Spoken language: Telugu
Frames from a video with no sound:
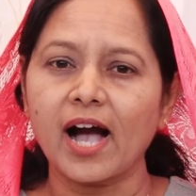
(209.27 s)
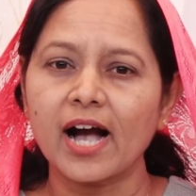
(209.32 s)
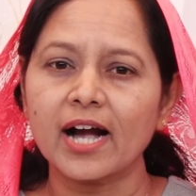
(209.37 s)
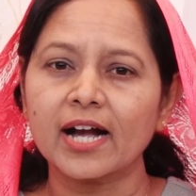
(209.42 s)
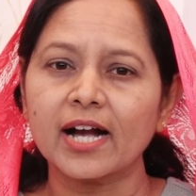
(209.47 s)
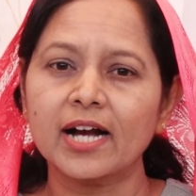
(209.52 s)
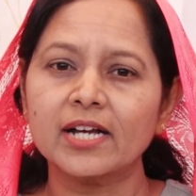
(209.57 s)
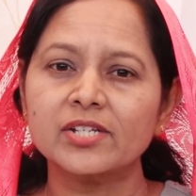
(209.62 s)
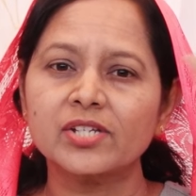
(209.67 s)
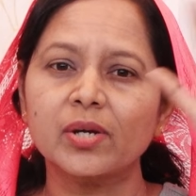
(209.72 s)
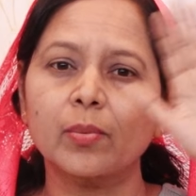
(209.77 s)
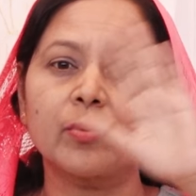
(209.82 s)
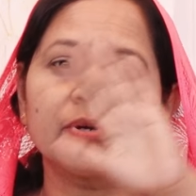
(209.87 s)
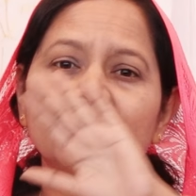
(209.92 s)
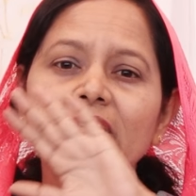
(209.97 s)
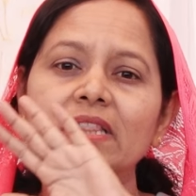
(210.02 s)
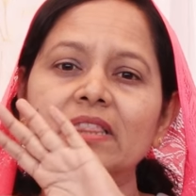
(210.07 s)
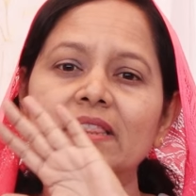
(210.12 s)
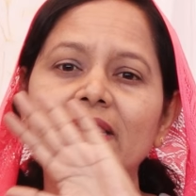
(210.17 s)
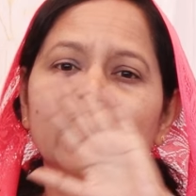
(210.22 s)
ఆకాశము
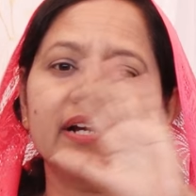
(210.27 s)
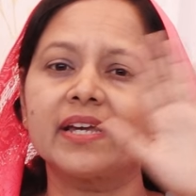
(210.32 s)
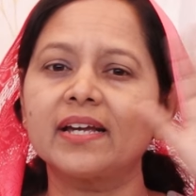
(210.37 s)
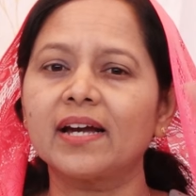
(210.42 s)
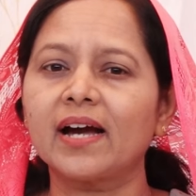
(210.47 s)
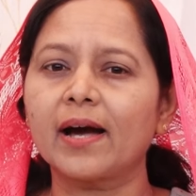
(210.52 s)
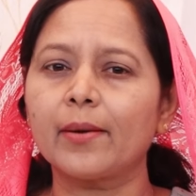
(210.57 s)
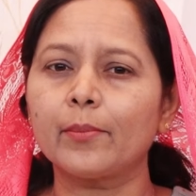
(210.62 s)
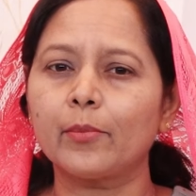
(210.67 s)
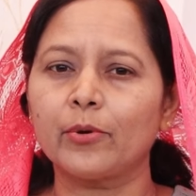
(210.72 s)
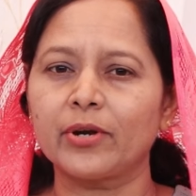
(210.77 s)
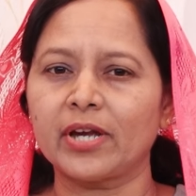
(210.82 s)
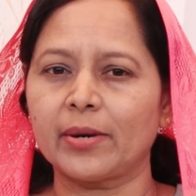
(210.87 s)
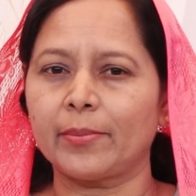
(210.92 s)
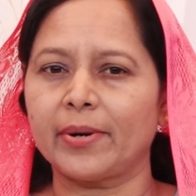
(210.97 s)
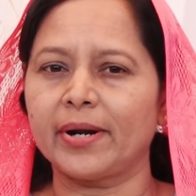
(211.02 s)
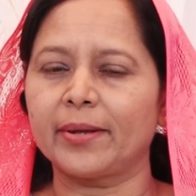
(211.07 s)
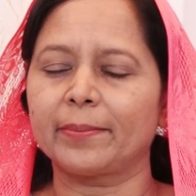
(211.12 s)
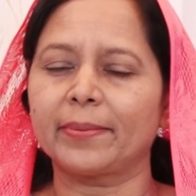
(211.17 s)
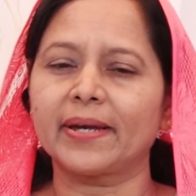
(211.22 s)
ఎత్తడిగా
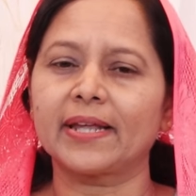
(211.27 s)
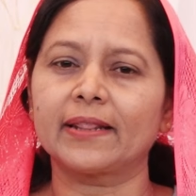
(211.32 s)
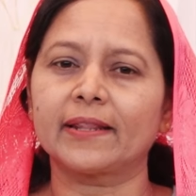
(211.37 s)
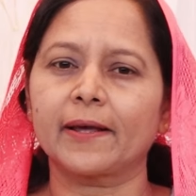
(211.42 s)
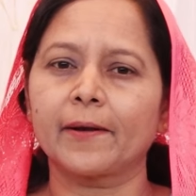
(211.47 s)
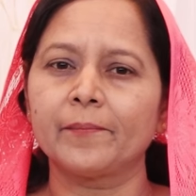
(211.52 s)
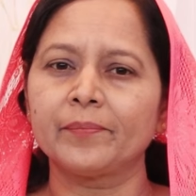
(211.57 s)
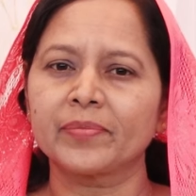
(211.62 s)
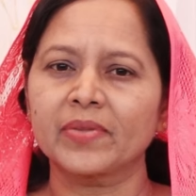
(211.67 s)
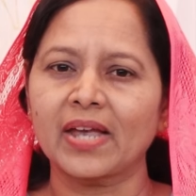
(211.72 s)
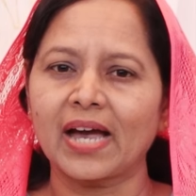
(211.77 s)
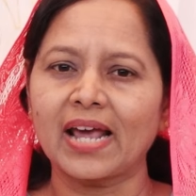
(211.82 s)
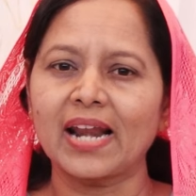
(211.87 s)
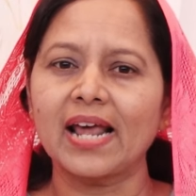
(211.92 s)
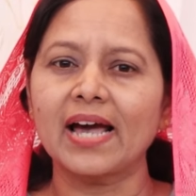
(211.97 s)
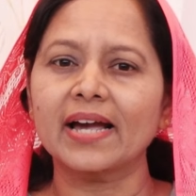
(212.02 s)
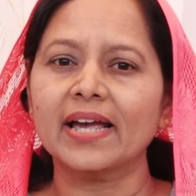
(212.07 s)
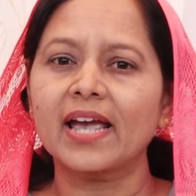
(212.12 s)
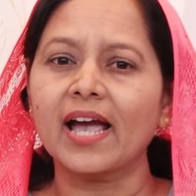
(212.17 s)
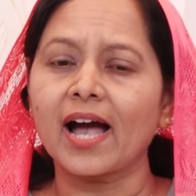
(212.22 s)
మూయబడిపోయింది
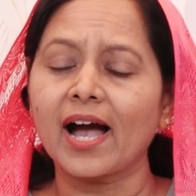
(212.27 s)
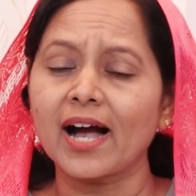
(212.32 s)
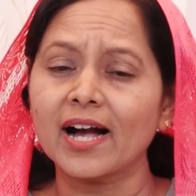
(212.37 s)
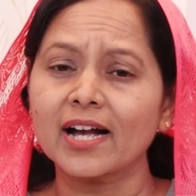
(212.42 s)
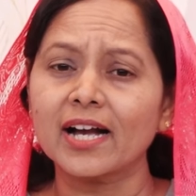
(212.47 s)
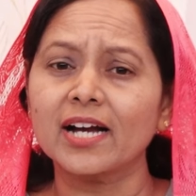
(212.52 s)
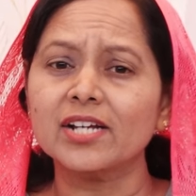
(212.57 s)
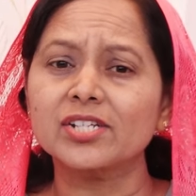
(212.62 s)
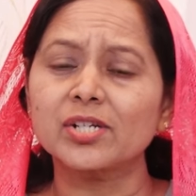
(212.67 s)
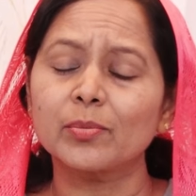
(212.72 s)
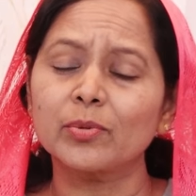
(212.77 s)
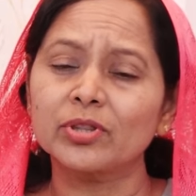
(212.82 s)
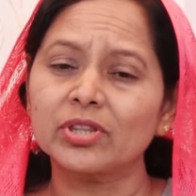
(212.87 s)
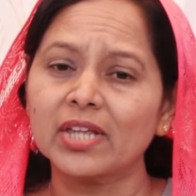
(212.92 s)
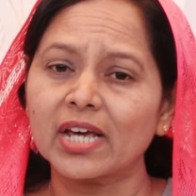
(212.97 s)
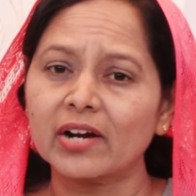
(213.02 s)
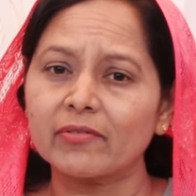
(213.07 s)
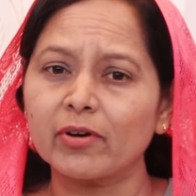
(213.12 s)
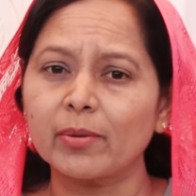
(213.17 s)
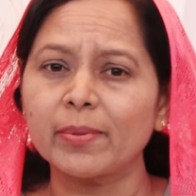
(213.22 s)
అలాగే ఆకాశము
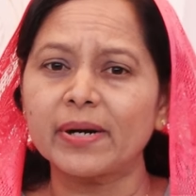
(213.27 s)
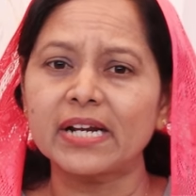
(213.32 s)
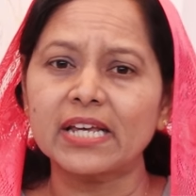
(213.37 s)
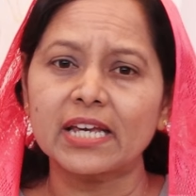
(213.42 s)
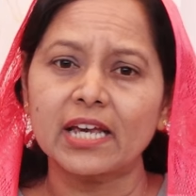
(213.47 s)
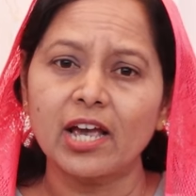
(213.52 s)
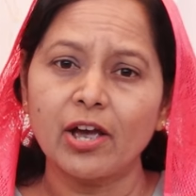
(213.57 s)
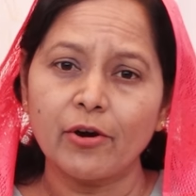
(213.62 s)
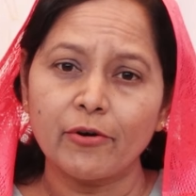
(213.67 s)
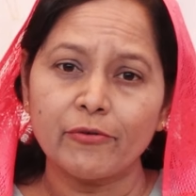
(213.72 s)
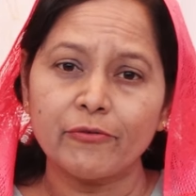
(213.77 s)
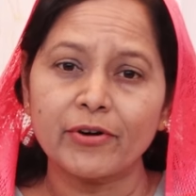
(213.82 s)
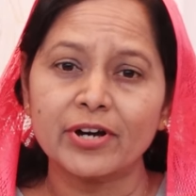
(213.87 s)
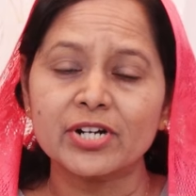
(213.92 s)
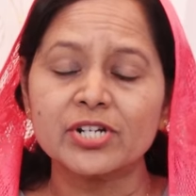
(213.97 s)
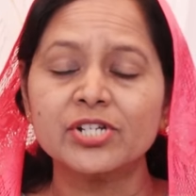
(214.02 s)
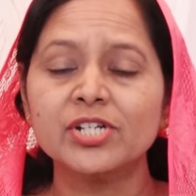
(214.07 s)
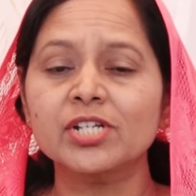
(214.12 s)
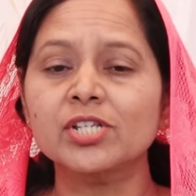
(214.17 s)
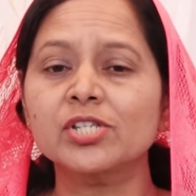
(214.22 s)
తెరవబడి
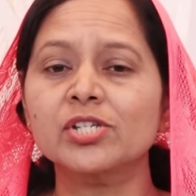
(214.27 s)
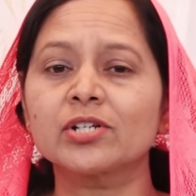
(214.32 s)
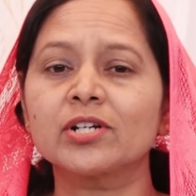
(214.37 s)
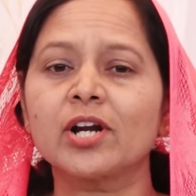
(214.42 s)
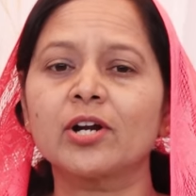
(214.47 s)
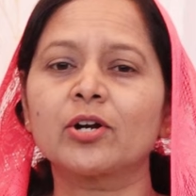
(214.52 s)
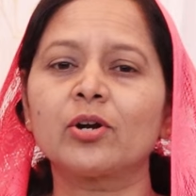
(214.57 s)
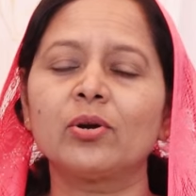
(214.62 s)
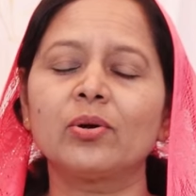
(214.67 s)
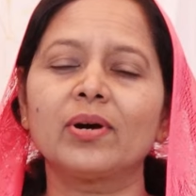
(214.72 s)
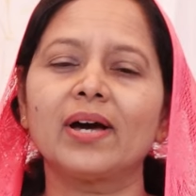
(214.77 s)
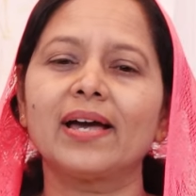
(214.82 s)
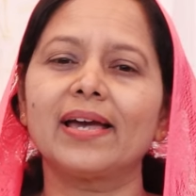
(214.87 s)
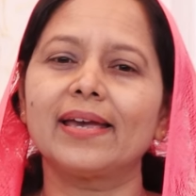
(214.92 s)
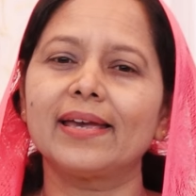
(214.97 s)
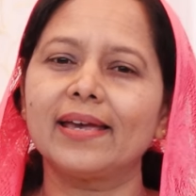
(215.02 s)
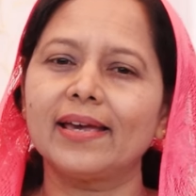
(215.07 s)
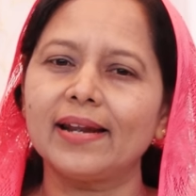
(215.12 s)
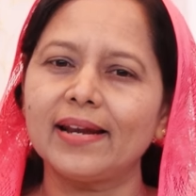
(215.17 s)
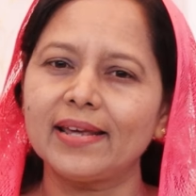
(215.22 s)
వర్షించినట్లుగా
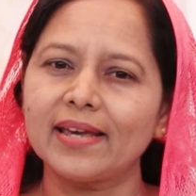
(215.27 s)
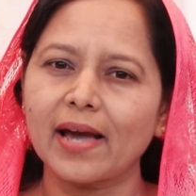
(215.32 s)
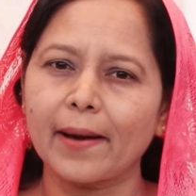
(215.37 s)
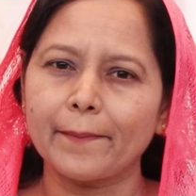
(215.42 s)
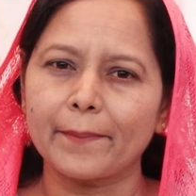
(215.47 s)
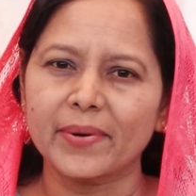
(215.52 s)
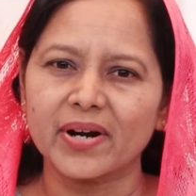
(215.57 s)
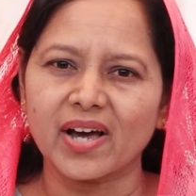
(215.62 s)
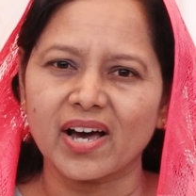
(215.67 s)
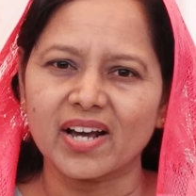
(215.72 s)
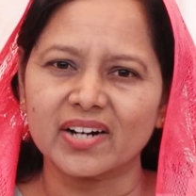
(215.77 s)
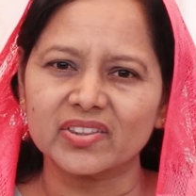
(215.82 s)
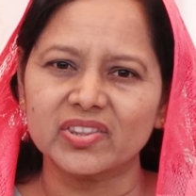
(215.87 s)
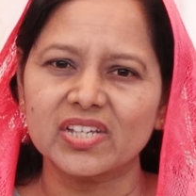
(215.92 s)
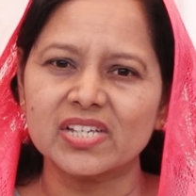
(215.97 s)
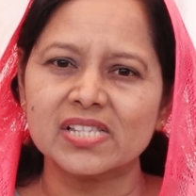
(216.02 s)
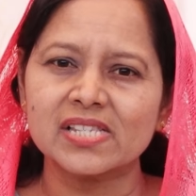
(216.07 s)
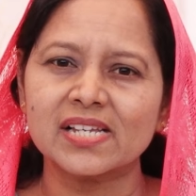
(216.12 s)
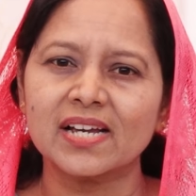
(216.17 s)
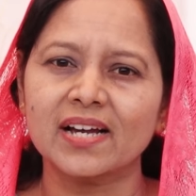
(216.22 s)
ఏలియా
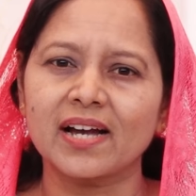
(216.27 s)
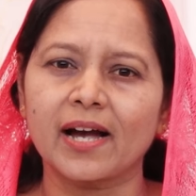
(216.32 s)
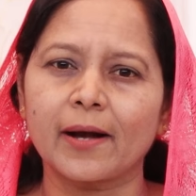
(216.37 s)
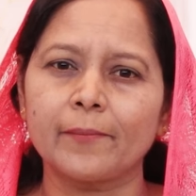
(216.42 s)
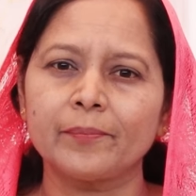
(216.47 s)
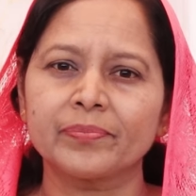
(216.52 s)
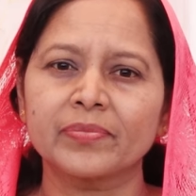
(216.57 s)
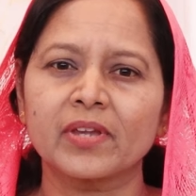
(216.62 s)
ప్రార్థించగా